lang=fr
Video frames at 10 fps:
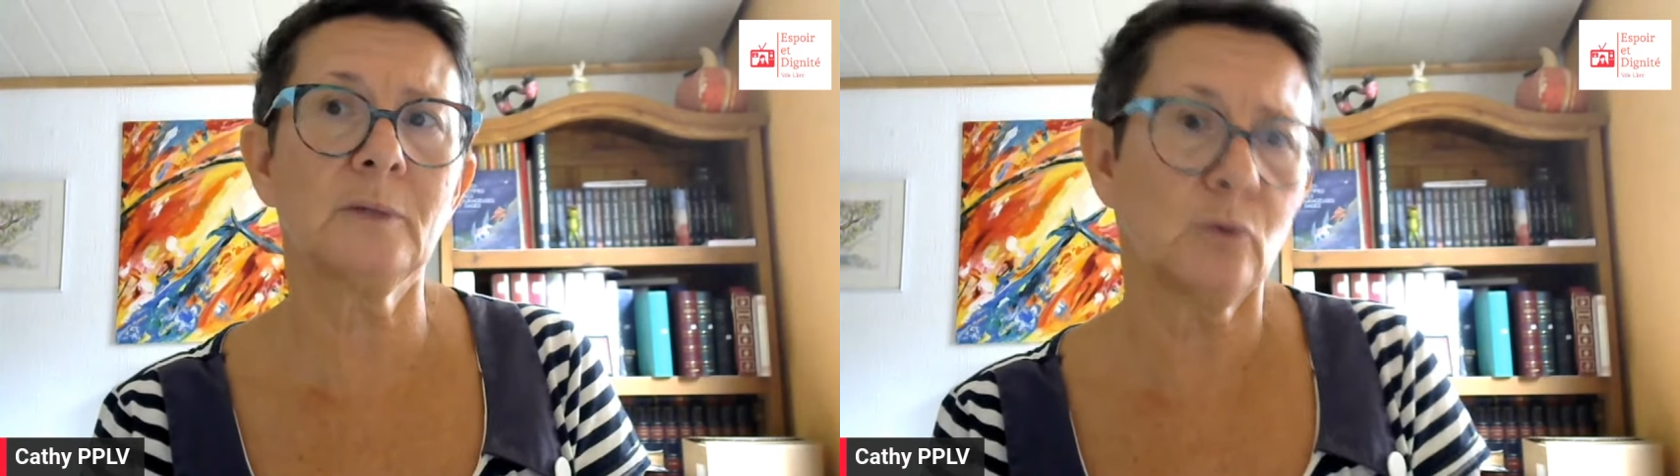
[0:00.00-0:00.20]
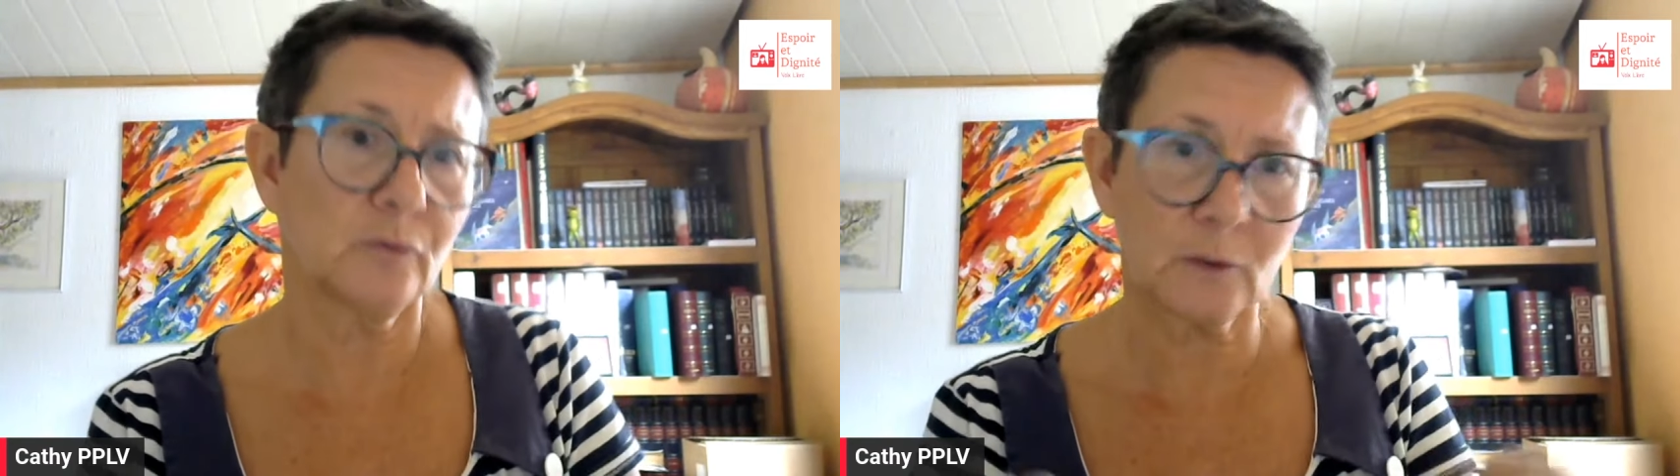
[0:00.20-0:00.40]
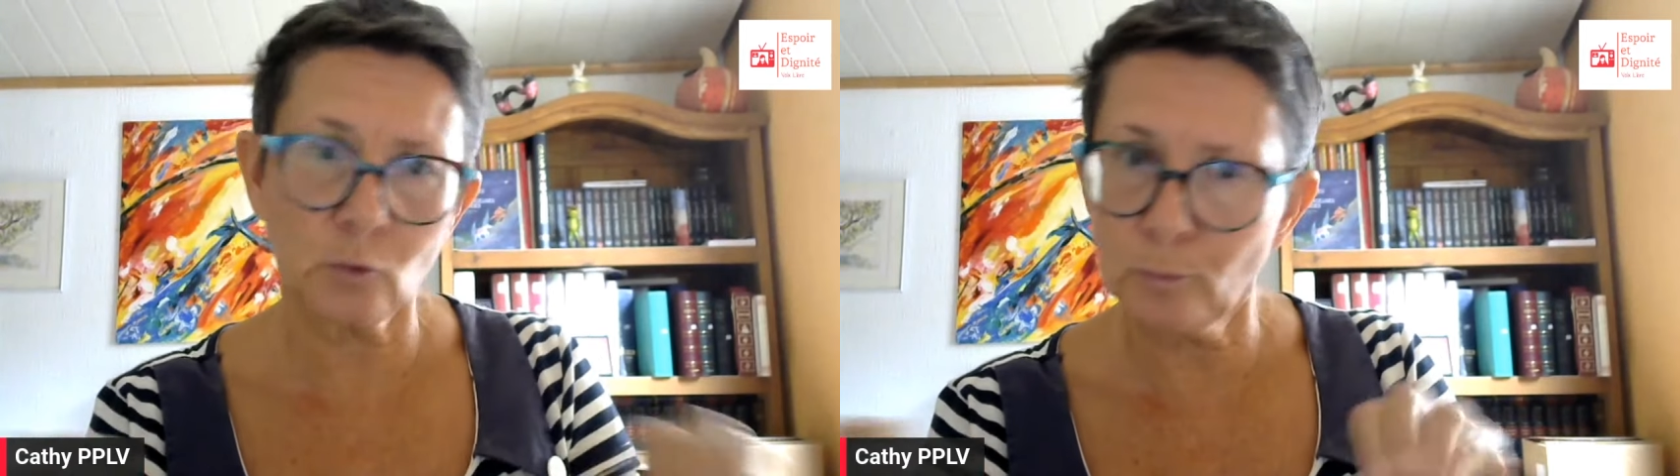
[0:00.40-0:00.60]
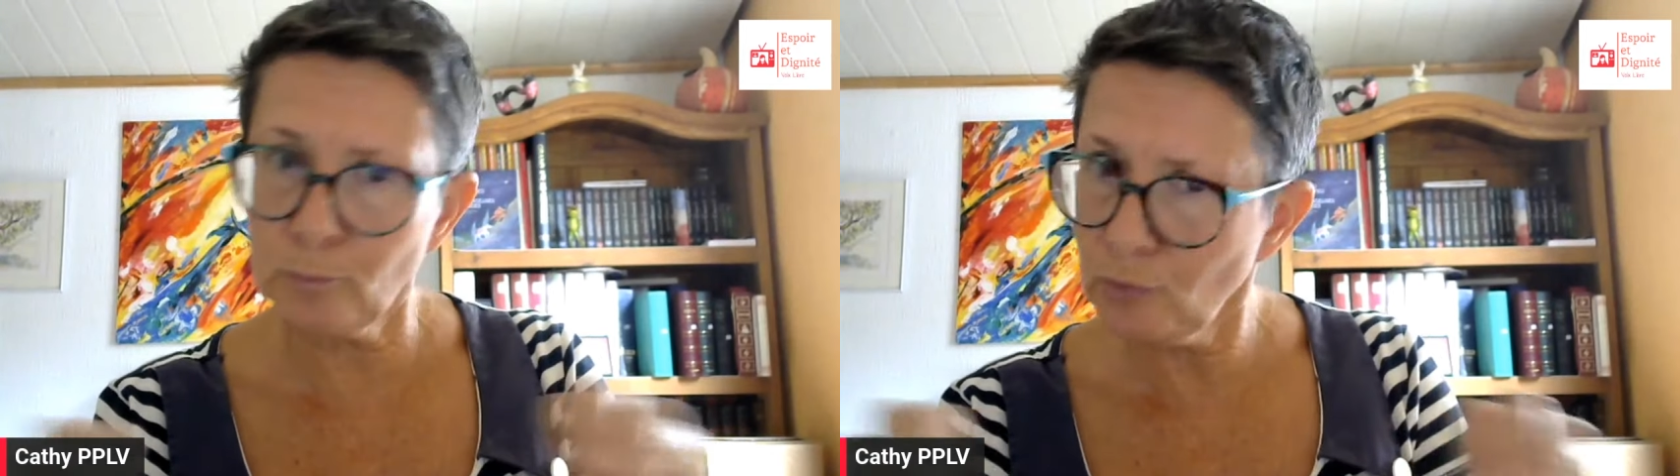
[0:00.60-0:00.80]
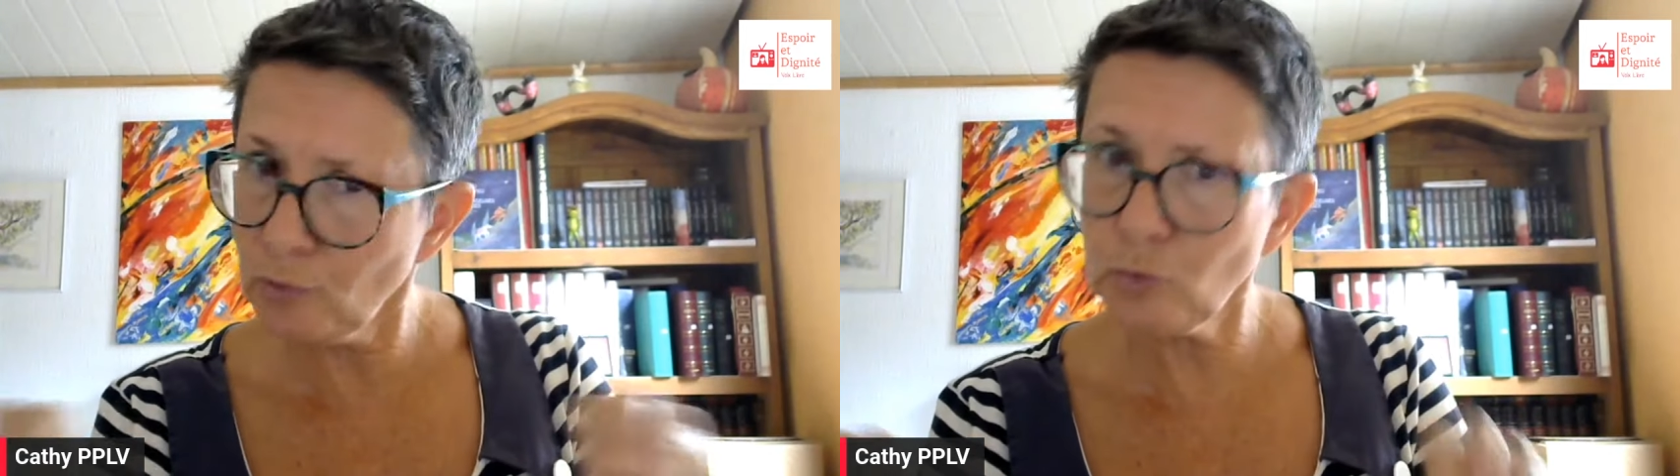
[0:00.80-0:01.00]
mais de façon
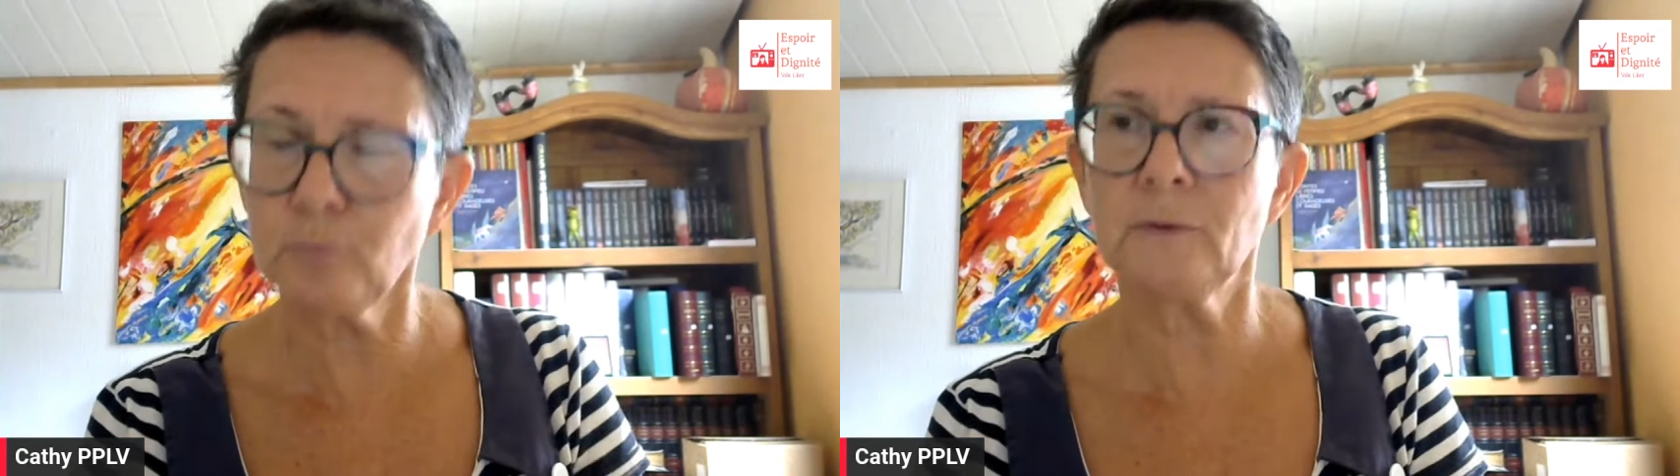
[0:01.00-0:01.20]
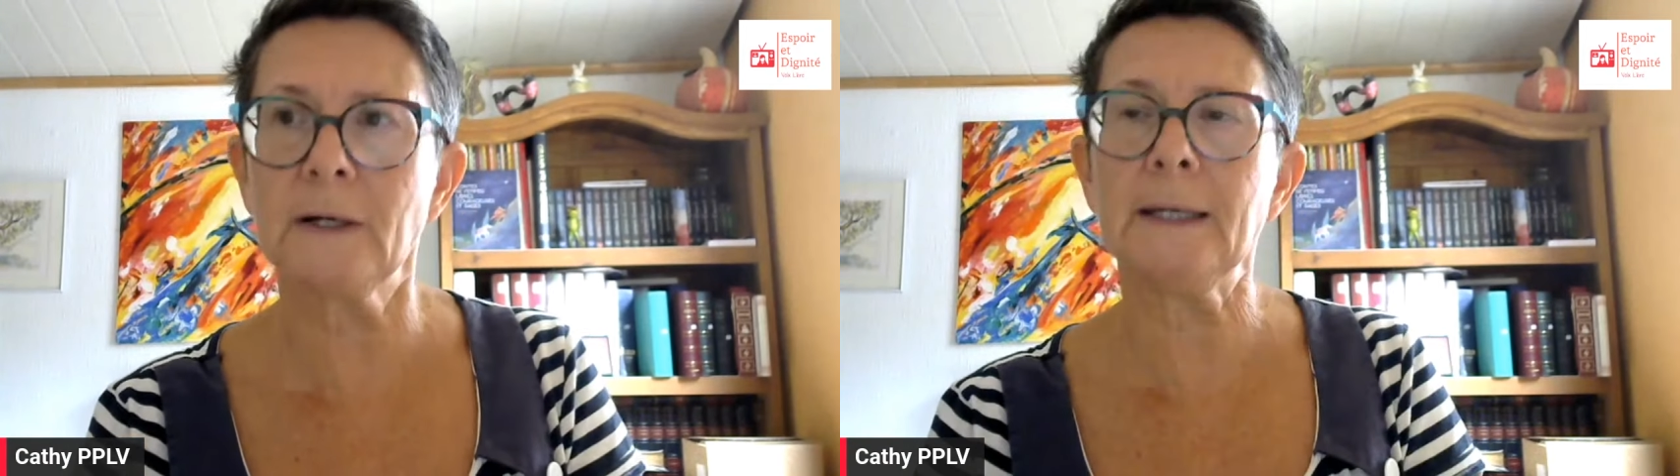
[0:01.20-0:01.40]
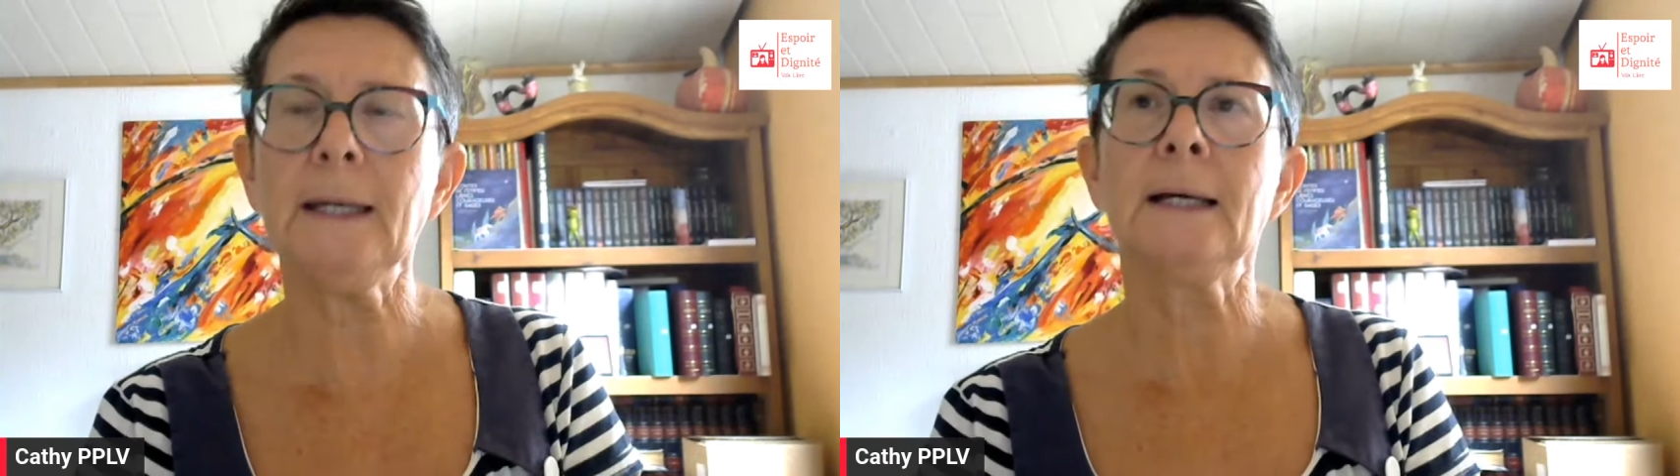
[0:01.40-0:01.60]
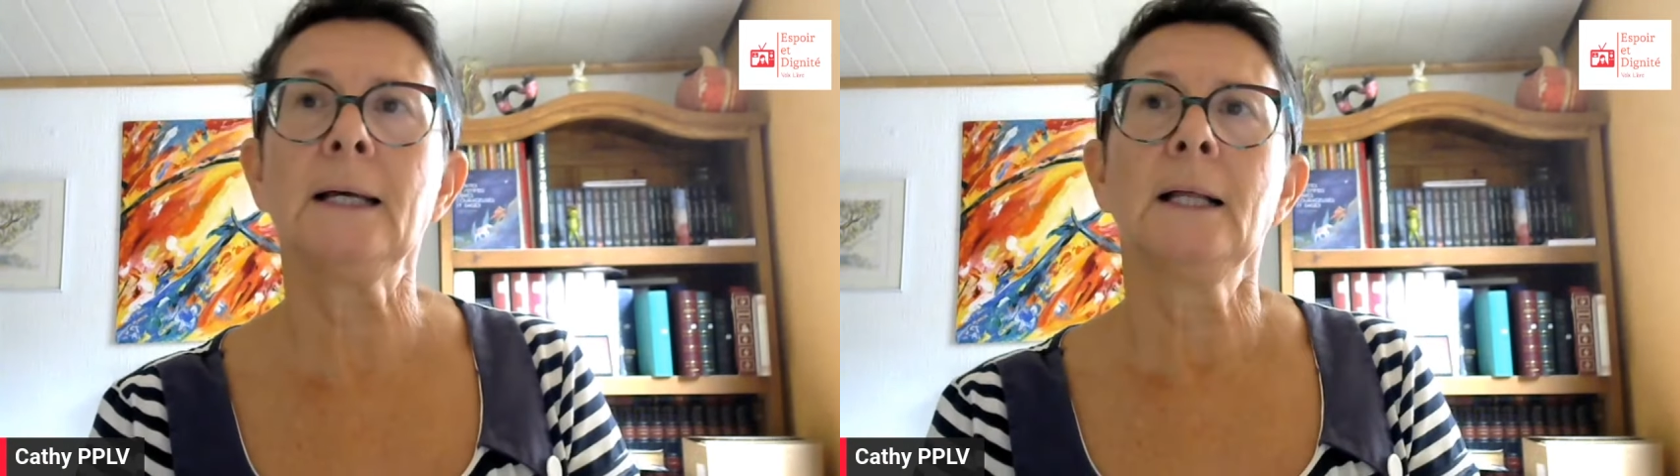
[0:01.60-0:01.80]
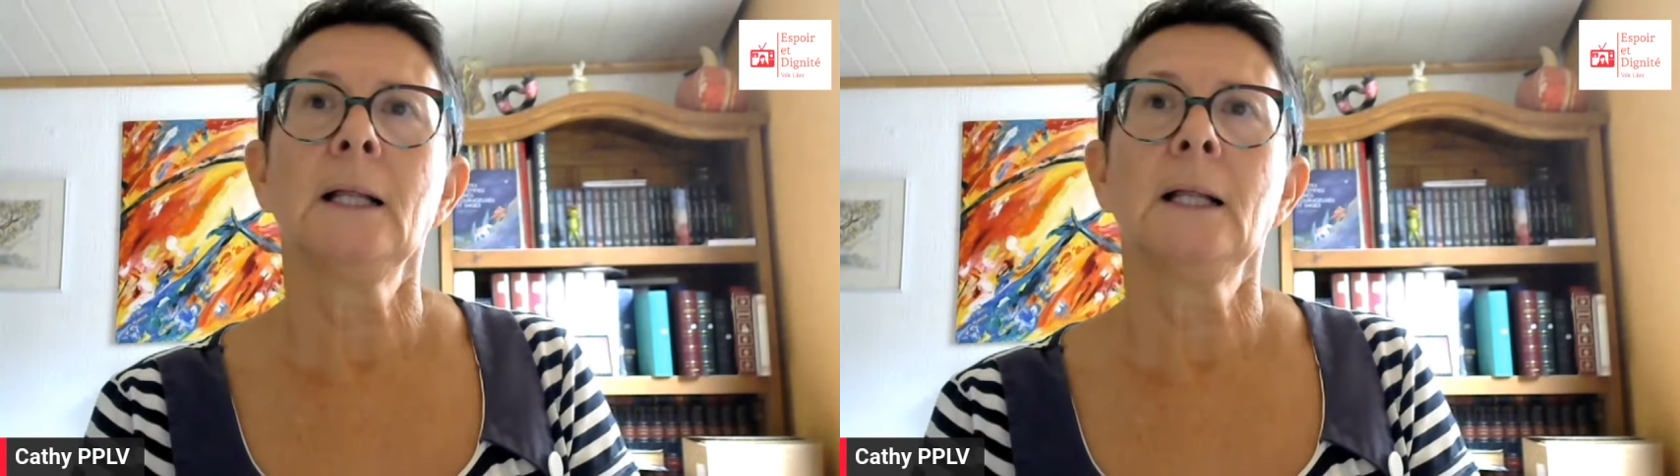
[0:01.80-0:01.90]
plus saupoudrée.